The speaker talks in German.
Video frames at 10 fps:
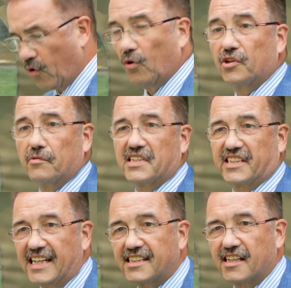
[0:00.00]
und
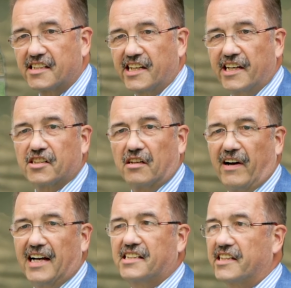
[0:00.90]
übersetzte sie,
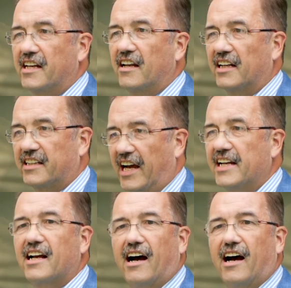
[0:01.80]
soweit sie in Latein